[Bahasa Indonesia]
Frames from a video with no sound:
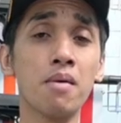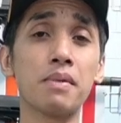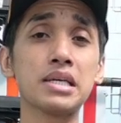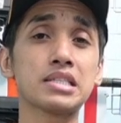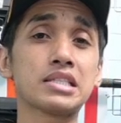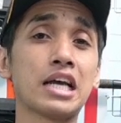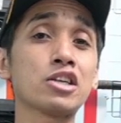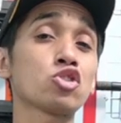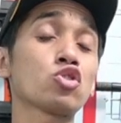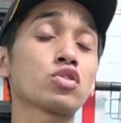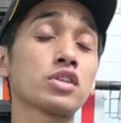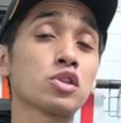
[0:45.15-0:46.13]
Mas, saya
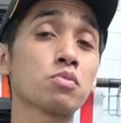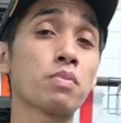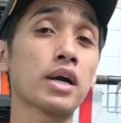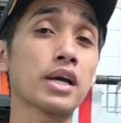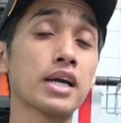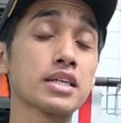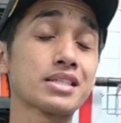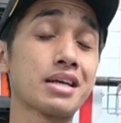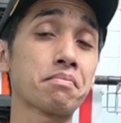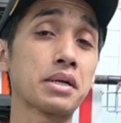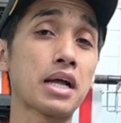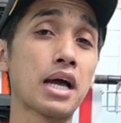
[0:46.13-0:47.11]
cocoknya itu pakai
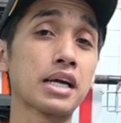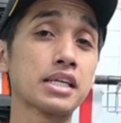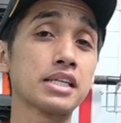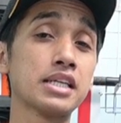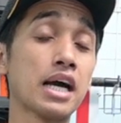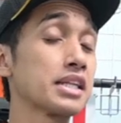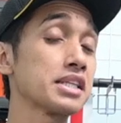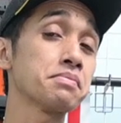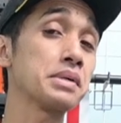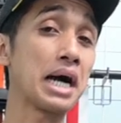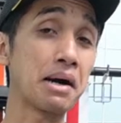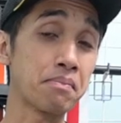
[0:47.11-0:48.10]
senapan angin yang
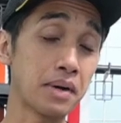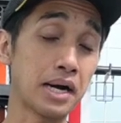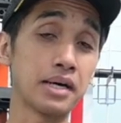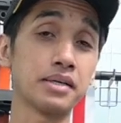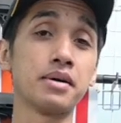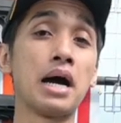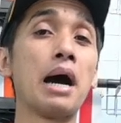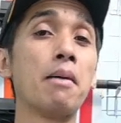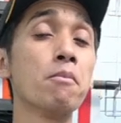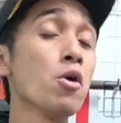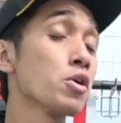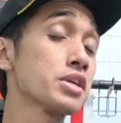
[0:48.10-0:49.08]
tipe apa?
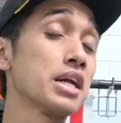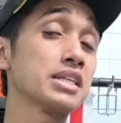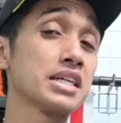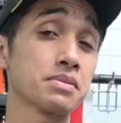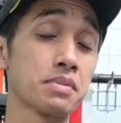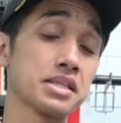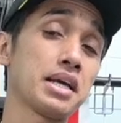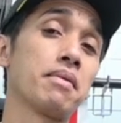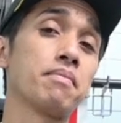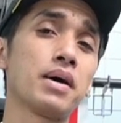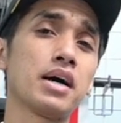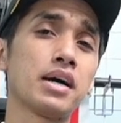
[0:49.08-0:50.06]
Modelnya seperti
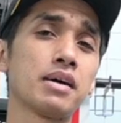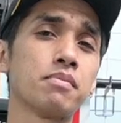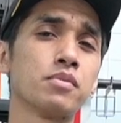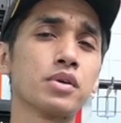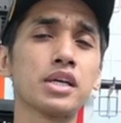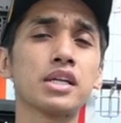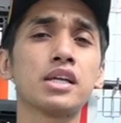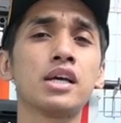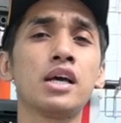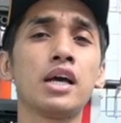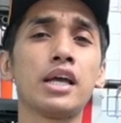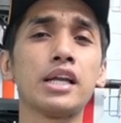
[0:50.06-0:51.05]
apa? Mungkin
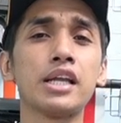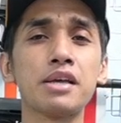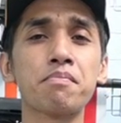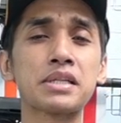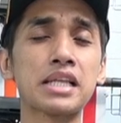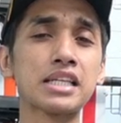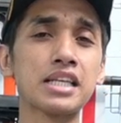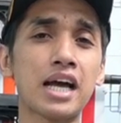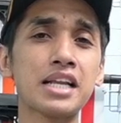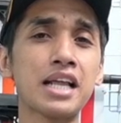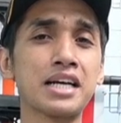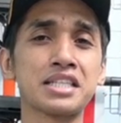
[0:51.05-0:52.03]
ini
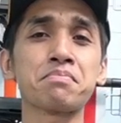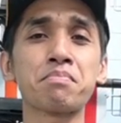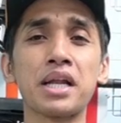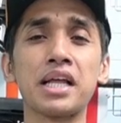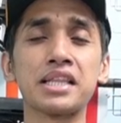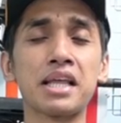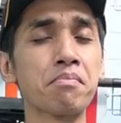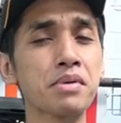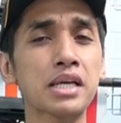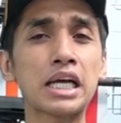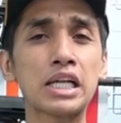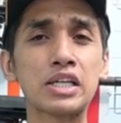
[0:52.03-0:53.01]
pertanyaan yang sepele,
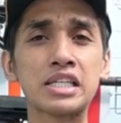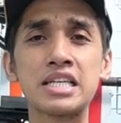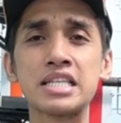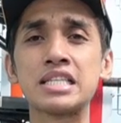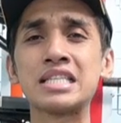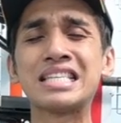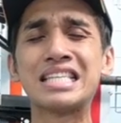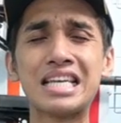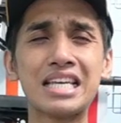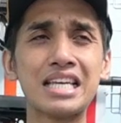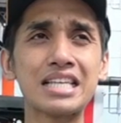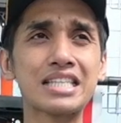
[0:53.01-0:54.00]
tapi kalau
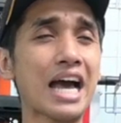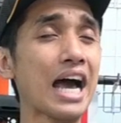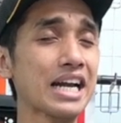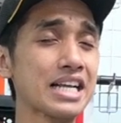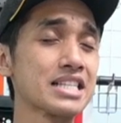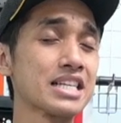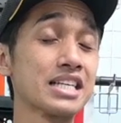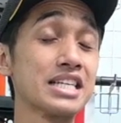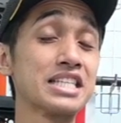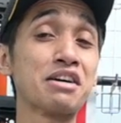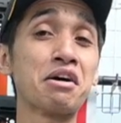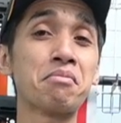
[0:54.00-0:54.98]
dicari segi
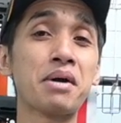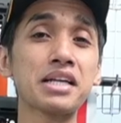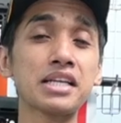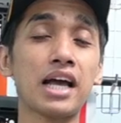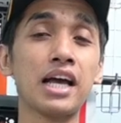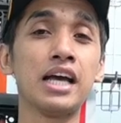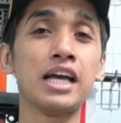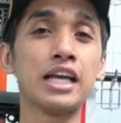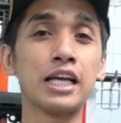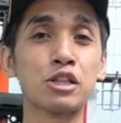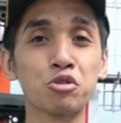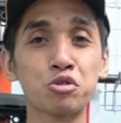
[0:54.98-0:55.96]

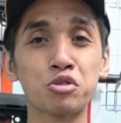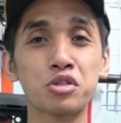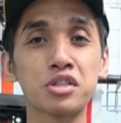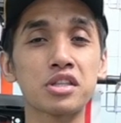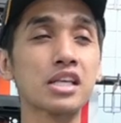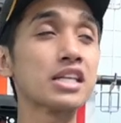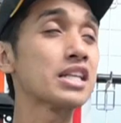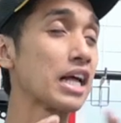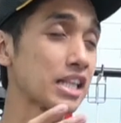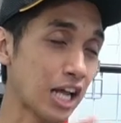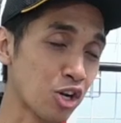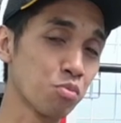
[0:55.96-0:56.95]
jawabannya itu
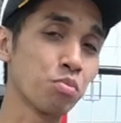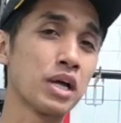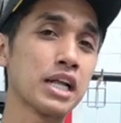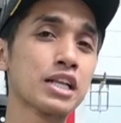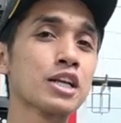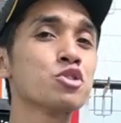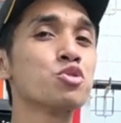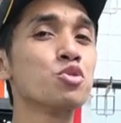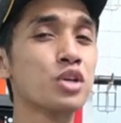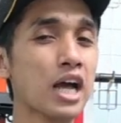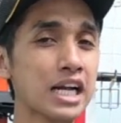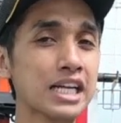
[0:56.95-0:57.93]
tidak terlalu berat
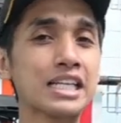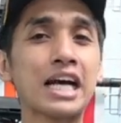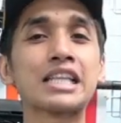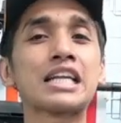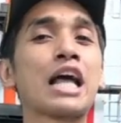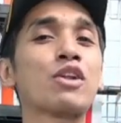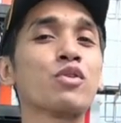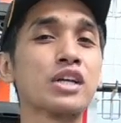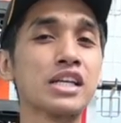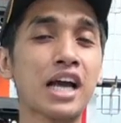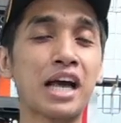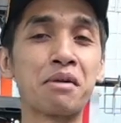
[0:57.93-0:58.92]
juga tidak terlalu
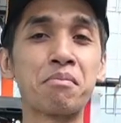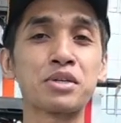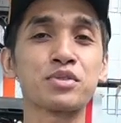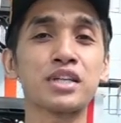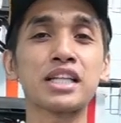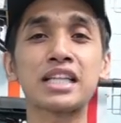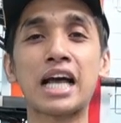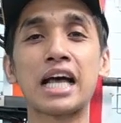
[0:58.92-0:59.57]
ringan. Maksudnya